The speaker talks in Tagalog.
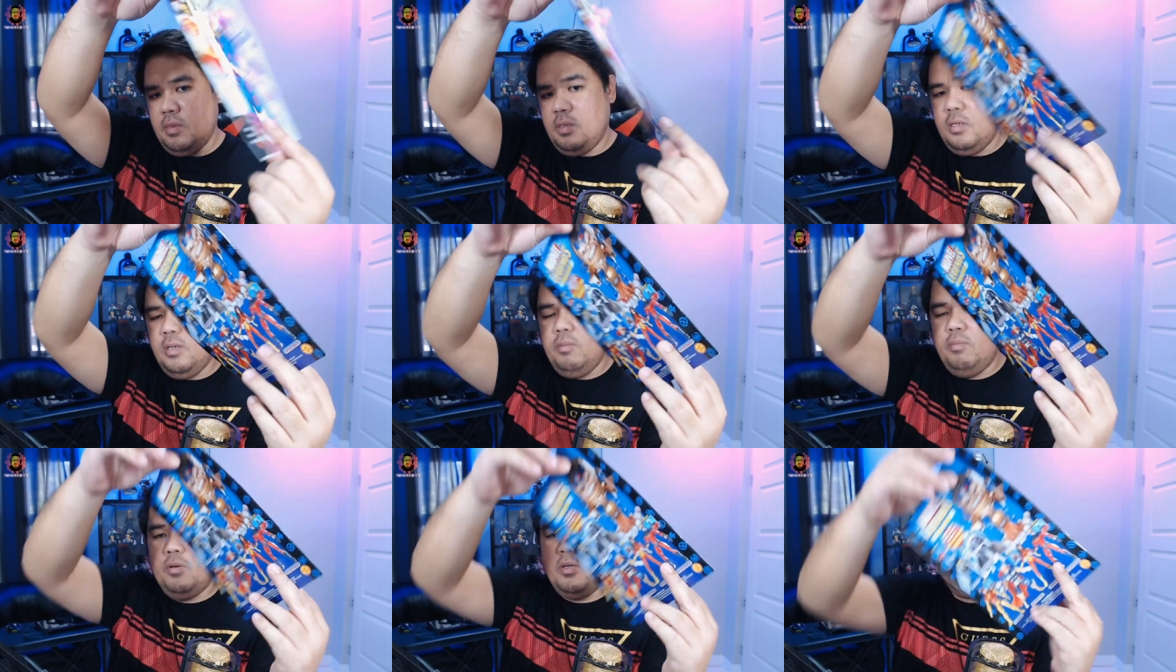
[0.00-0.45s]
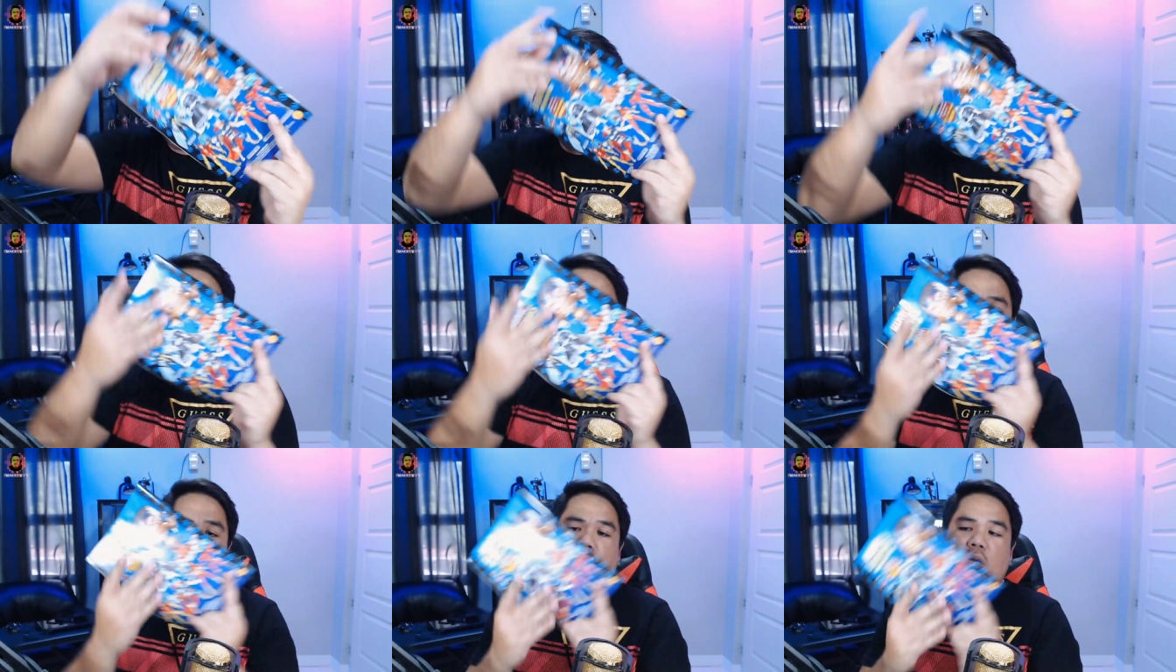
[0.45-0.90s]
Ibig
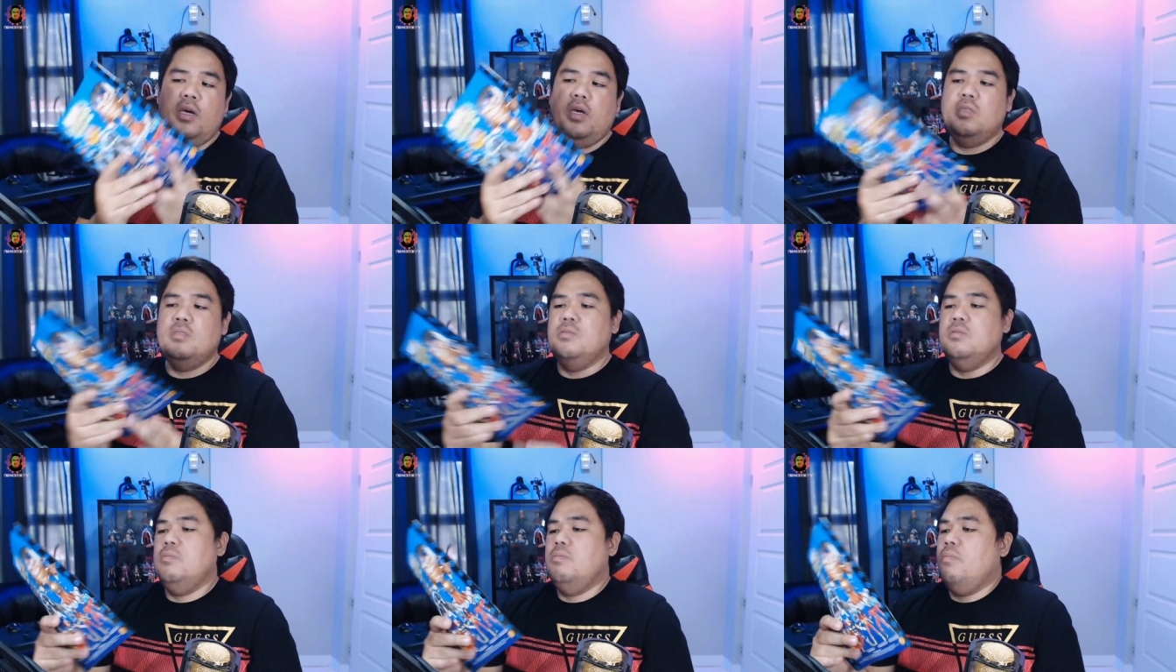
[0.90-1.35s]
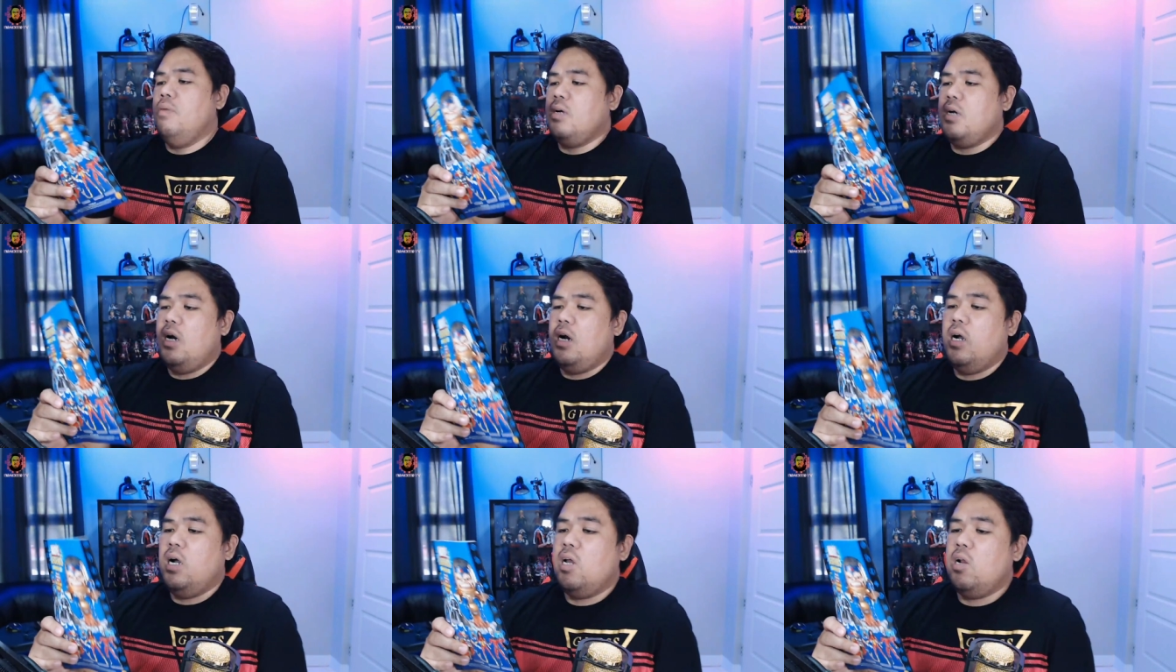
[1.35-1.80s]
sabihin,
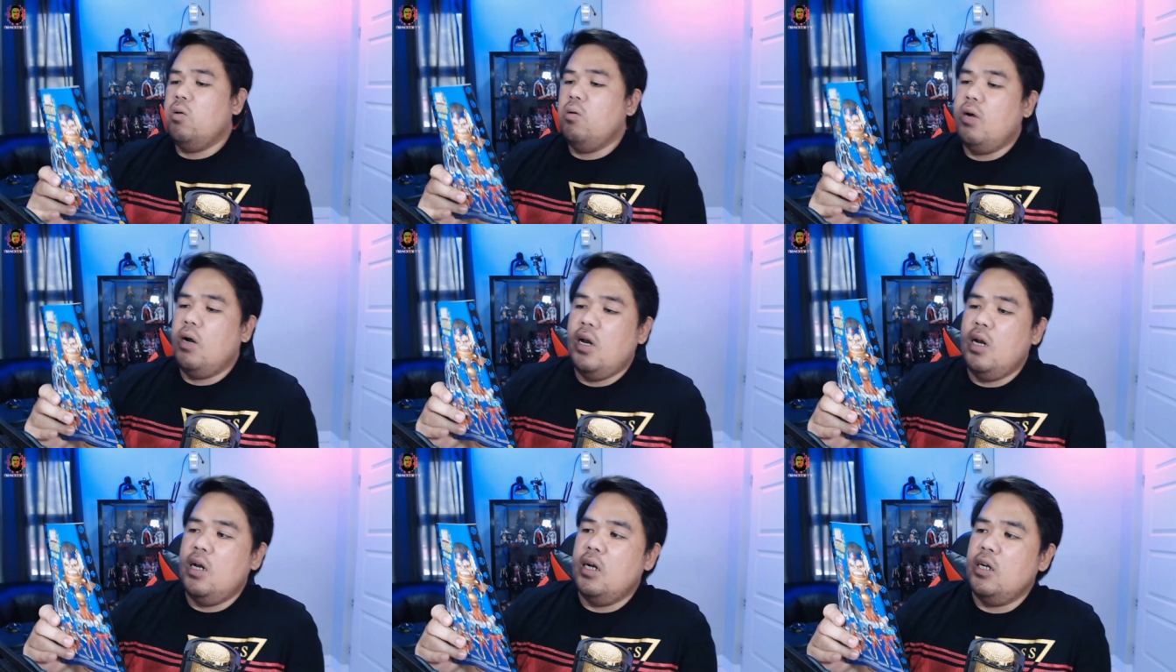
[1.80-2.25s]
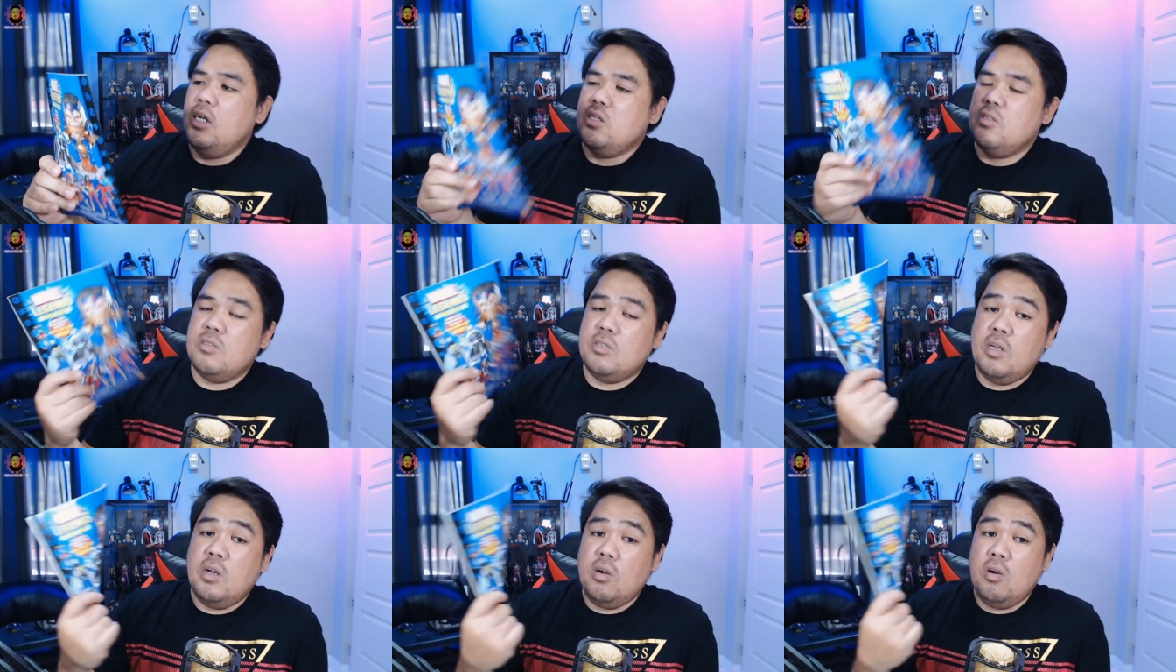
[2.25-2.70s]
magkakaroon ka lang nito
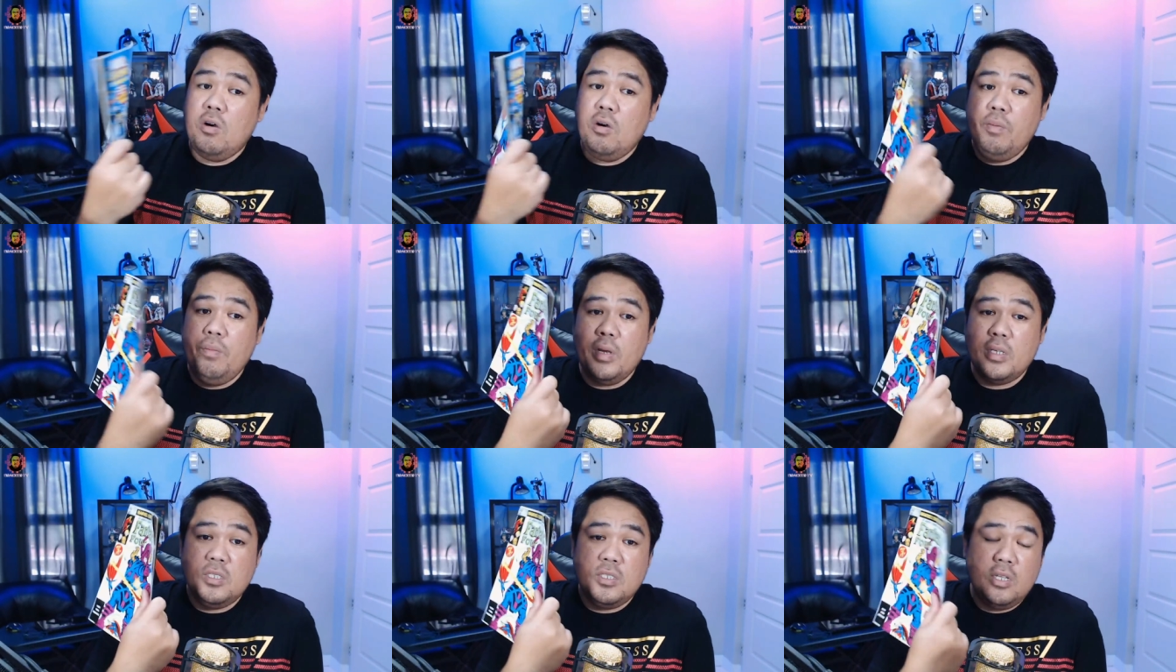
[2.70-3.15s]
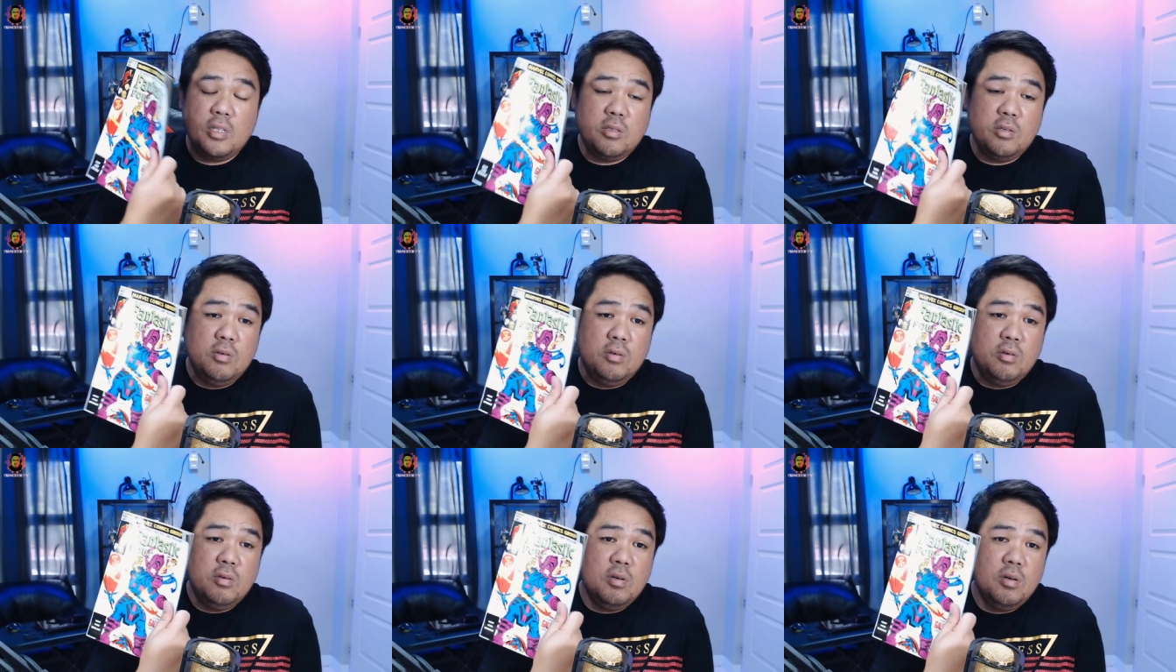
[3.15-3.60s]
ng comics na
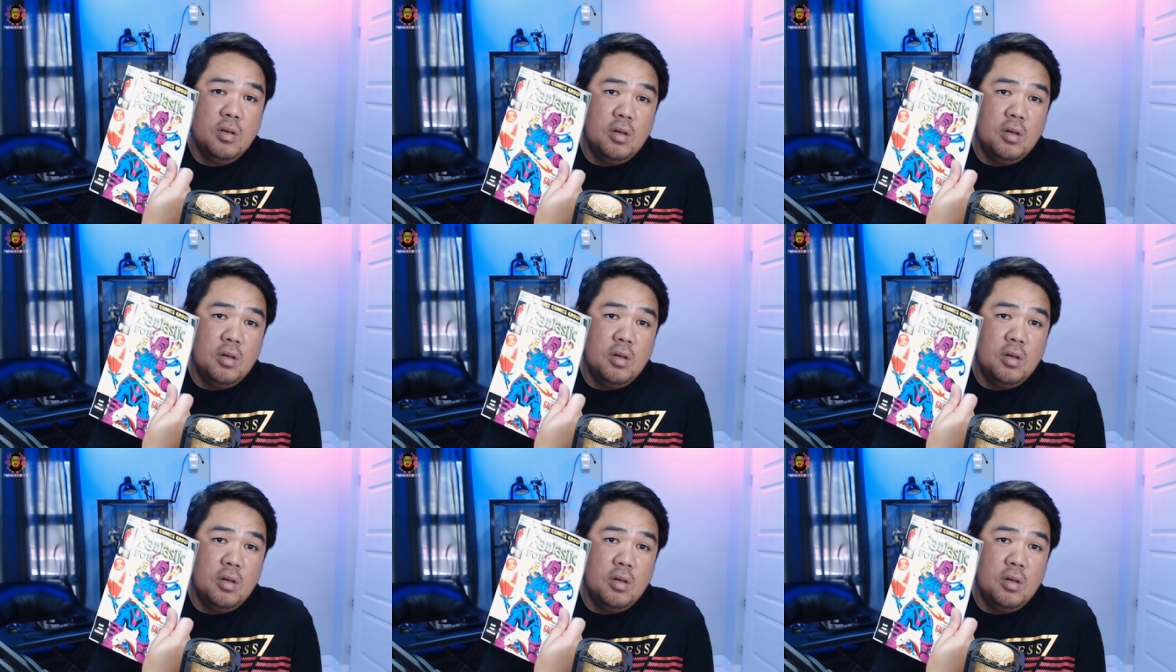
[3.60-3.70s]
to